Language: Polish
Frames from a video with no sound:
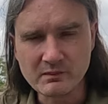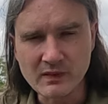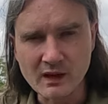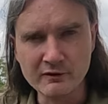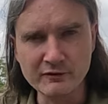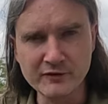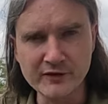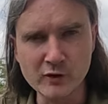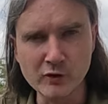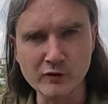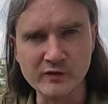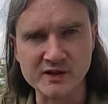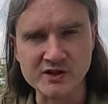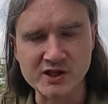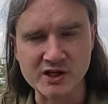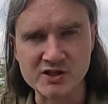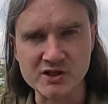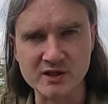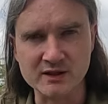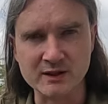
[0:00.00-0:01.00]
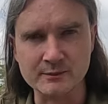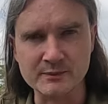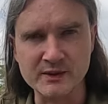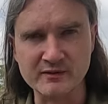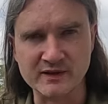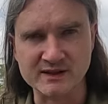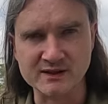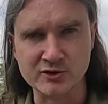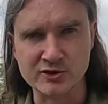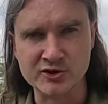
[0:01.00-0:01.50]
wy uważacie te
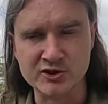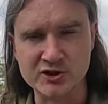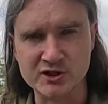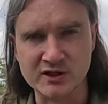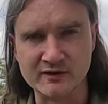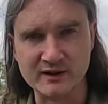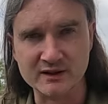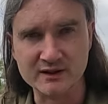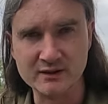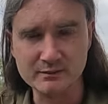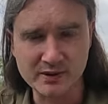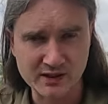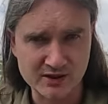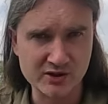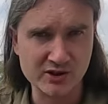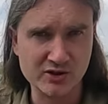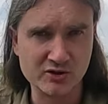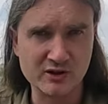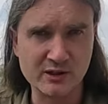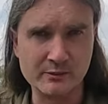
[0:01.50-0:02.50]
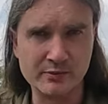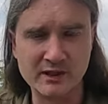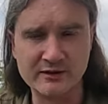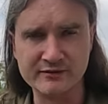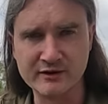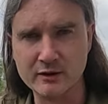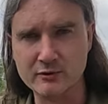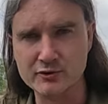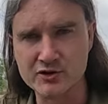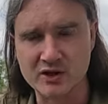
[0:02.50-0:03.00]
piwa z Gościszewa, tym bardziej, że one
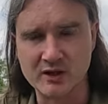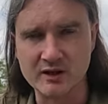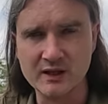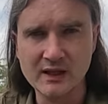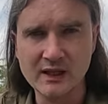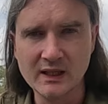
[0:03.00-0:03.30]
pojawiają się